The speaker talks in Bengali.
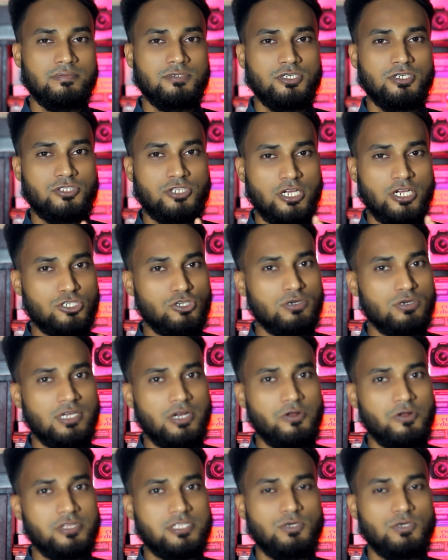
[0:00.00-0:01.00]
যে থ্রেশলটা
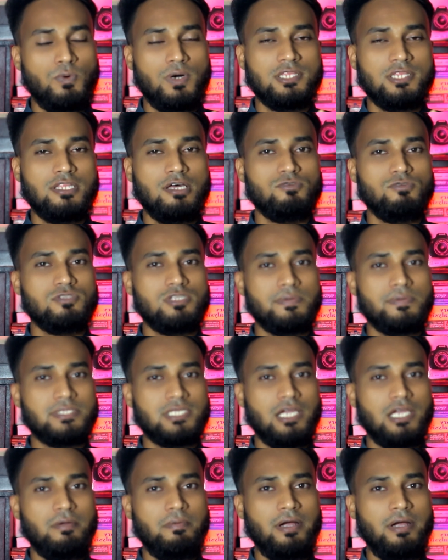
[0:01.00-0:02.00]
রয়েছে ওয়ান থাউজেন্ড
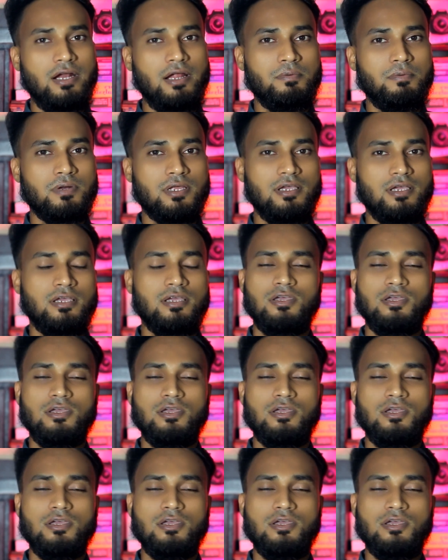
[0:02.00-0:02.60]
সাবস্ক্রাইবার এমনকি